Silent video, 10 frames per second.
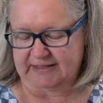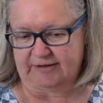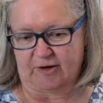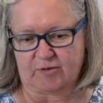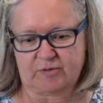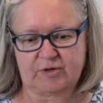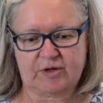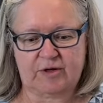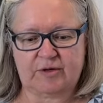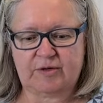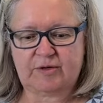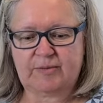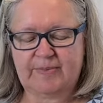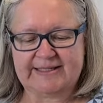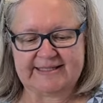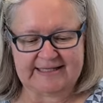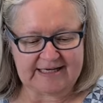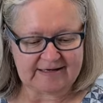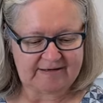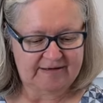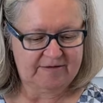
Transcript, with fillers: Donc, basilic,